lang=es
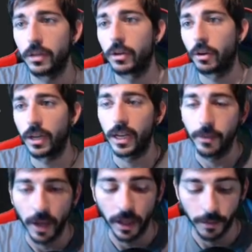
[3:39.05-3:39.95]
con
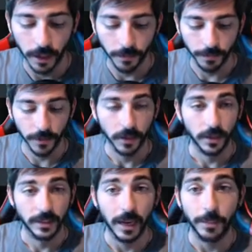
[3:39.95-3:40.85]
equilibrada, ¿vale?
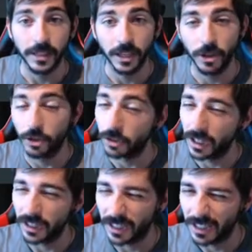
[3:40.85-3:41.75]
estaba pensando, digo,
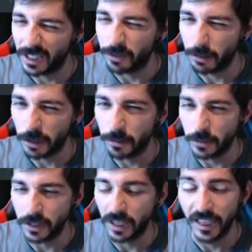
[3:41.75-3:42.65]
ostras, esa formación vamos a
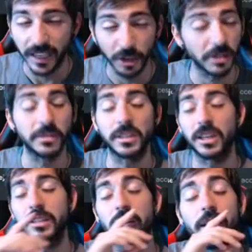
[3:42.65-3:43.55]
salir, creo que vamos a
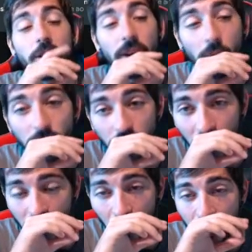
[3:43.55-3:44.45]
salir con la
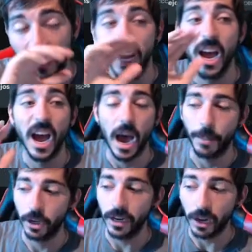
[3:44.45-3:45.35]
4-4-2. A
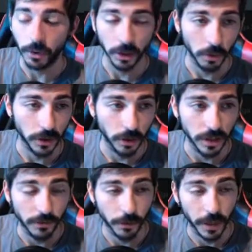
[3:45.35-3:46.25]
priori la 4-4-2 es la
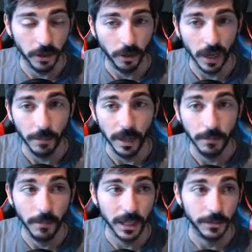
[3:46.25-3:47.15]
formación que a mí
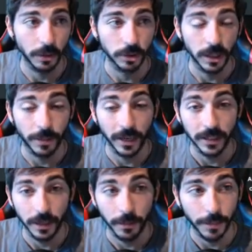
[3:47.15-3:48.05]
más me gusta para
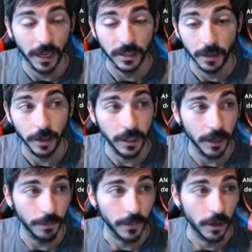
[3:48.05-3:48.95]
el, para el Sevilla,
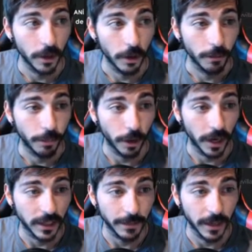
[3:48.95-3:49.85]
por el
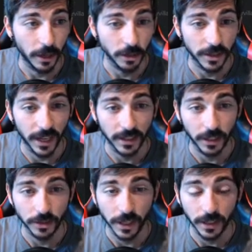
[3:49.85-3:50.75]
tema de los
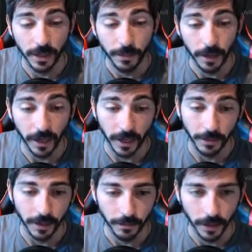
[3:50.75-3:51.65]
delanteros que tiene, pero habrá que
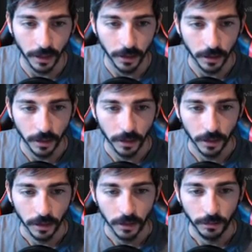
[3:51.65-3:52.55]
ver, ¿vale?
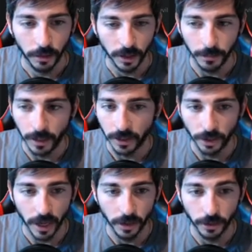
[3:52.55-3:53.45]
Bueno, tema
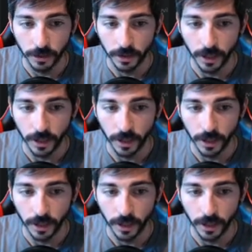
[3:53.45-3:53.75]
lesionados,